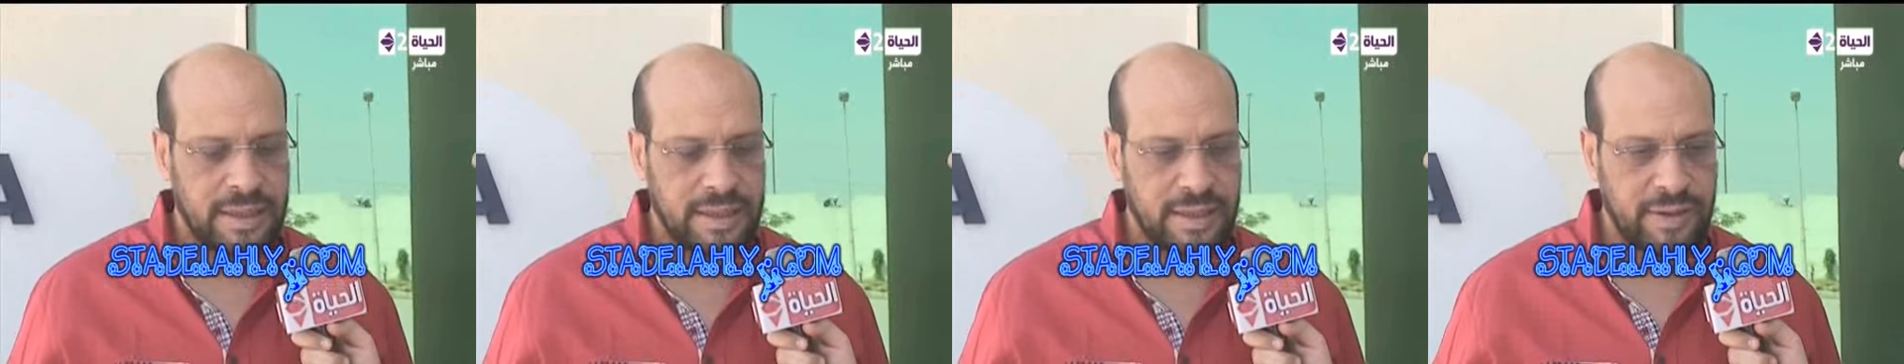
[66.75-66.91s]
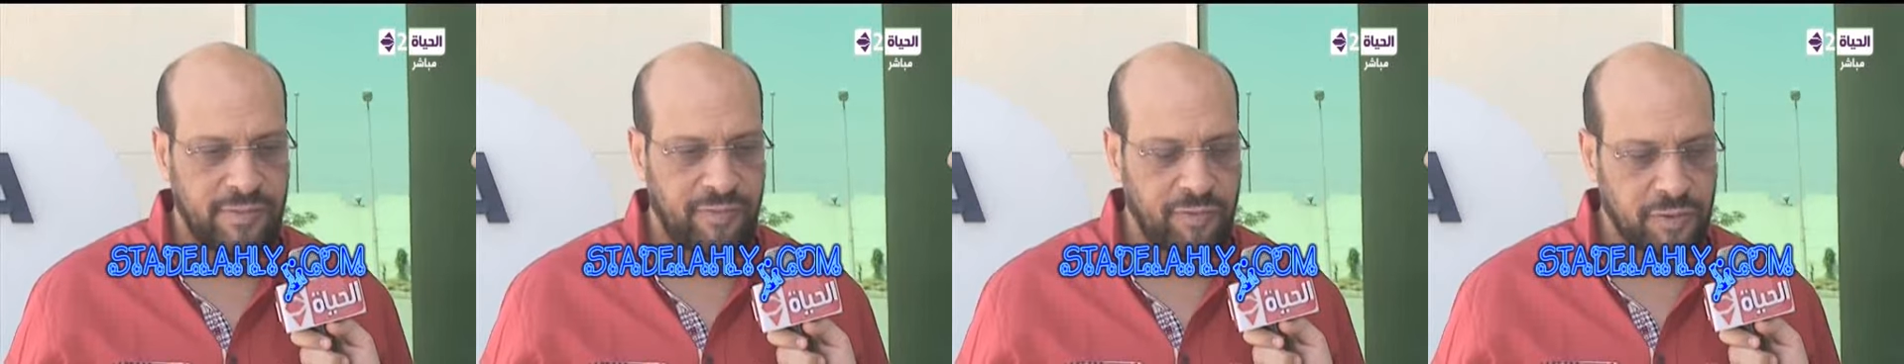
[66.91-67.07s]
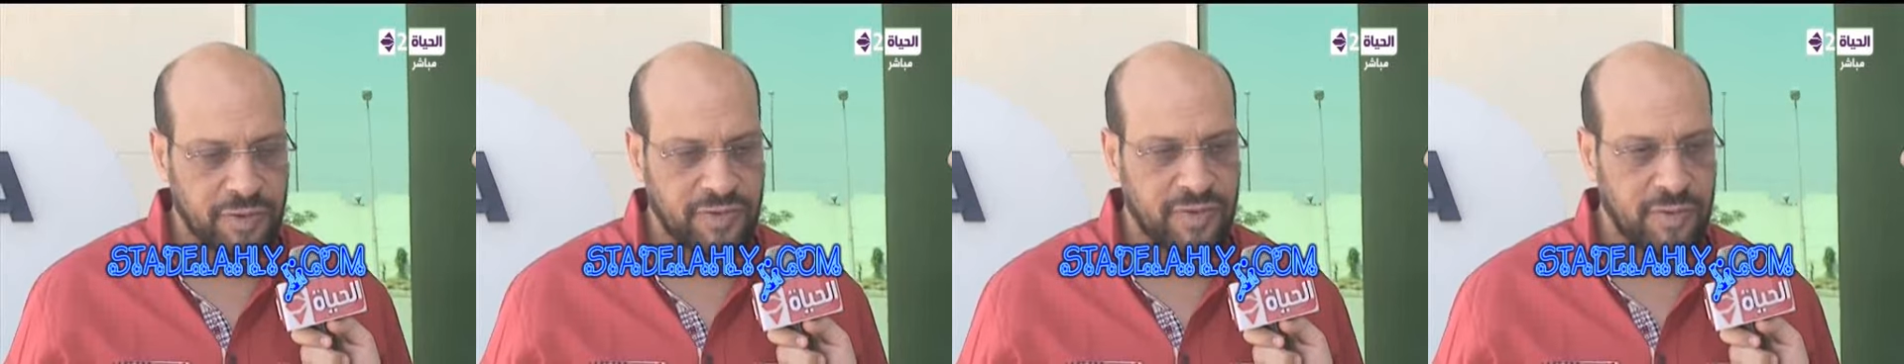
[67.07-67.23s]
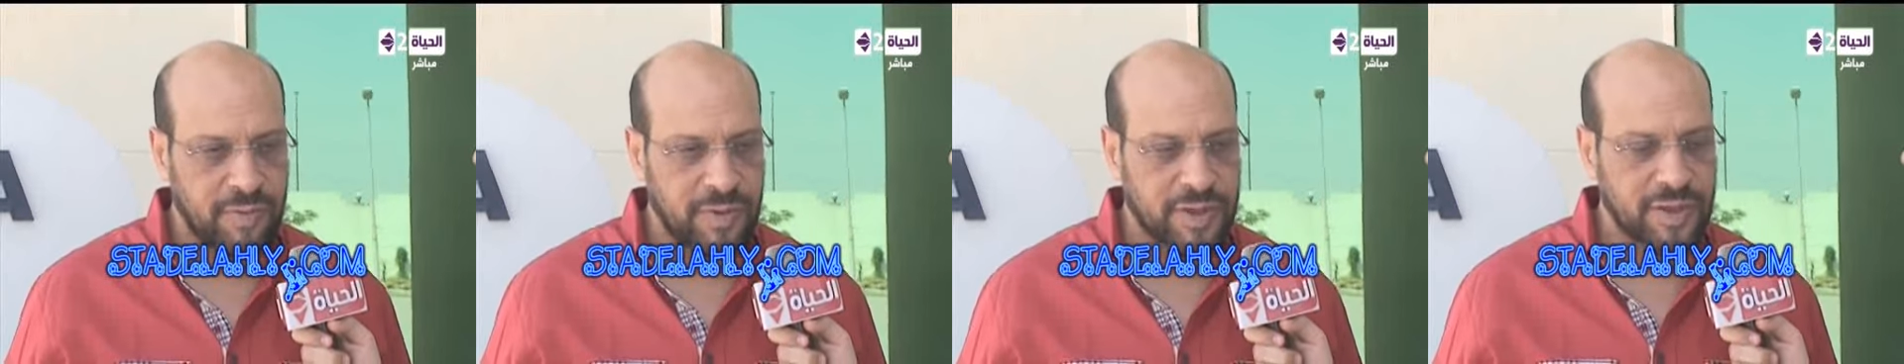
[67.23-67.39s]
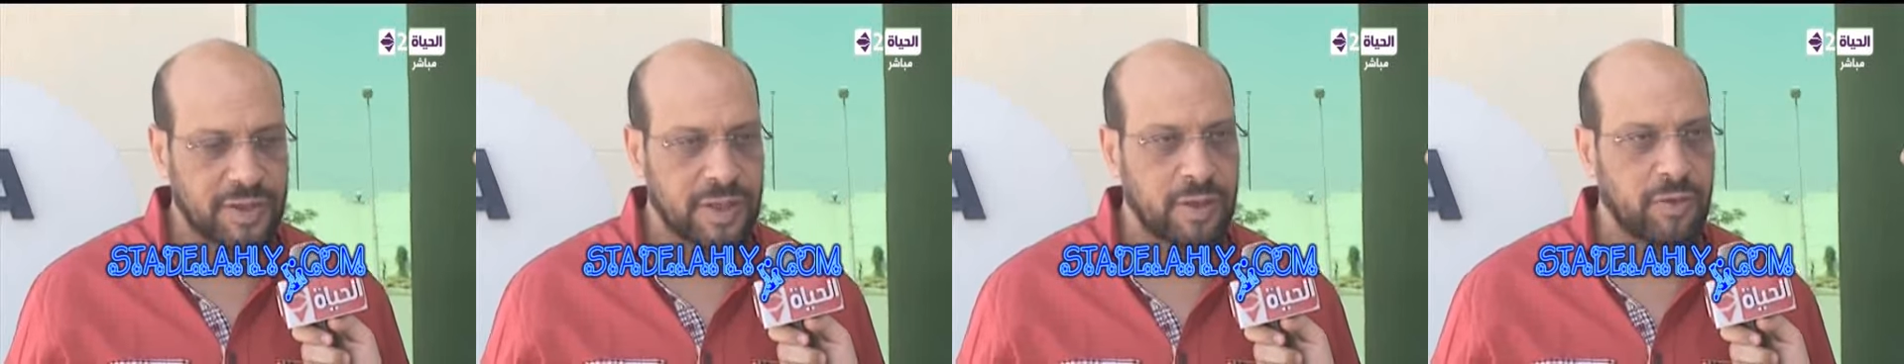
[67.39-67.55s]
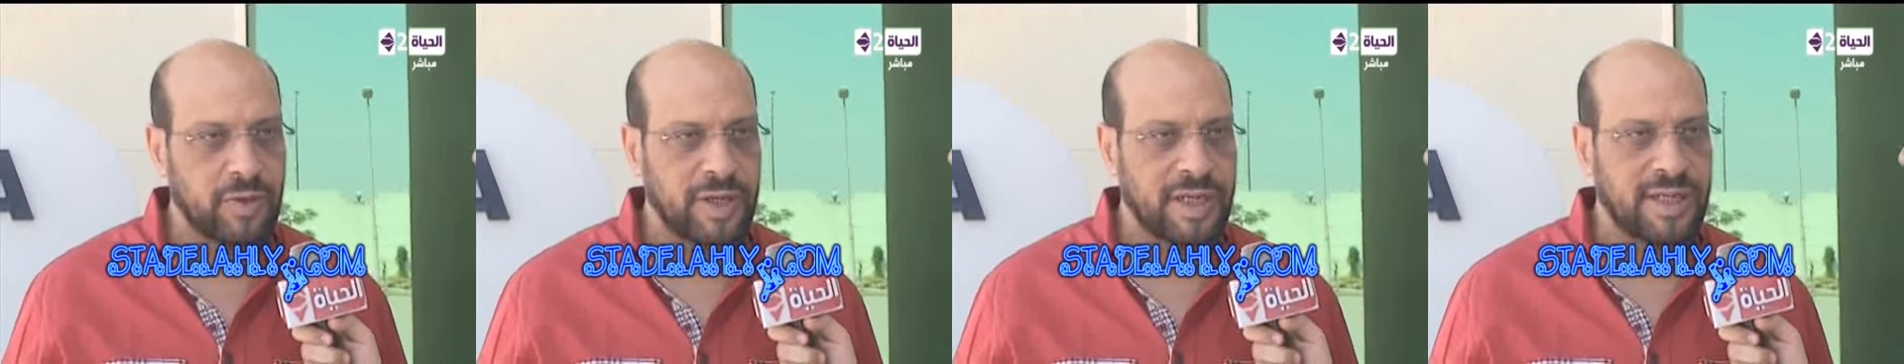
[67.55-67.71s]
نفوز
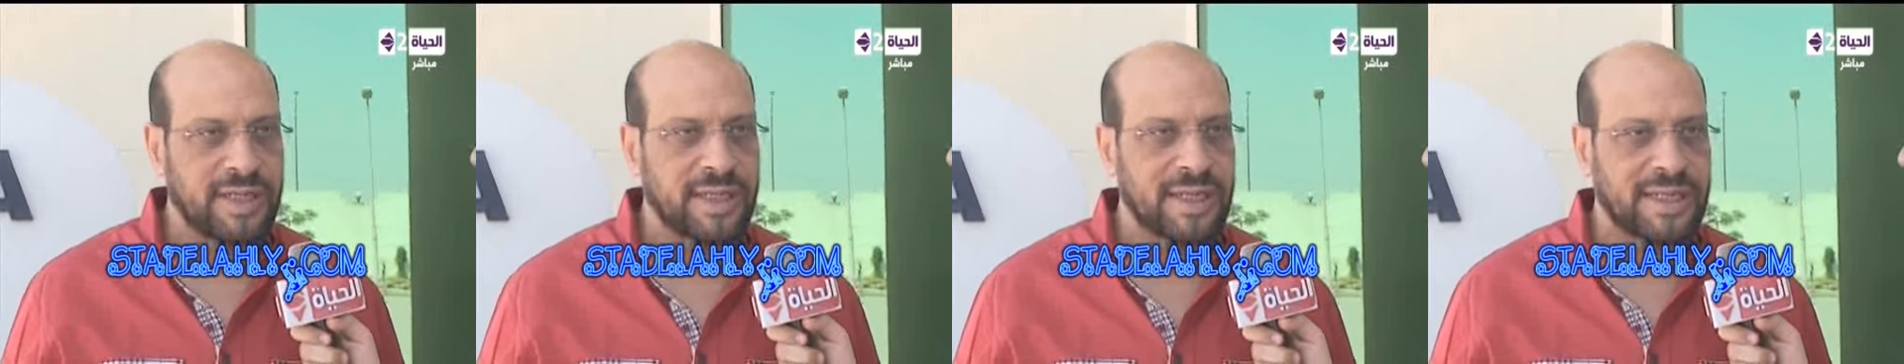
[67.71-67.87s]
الماتش ده ونعيد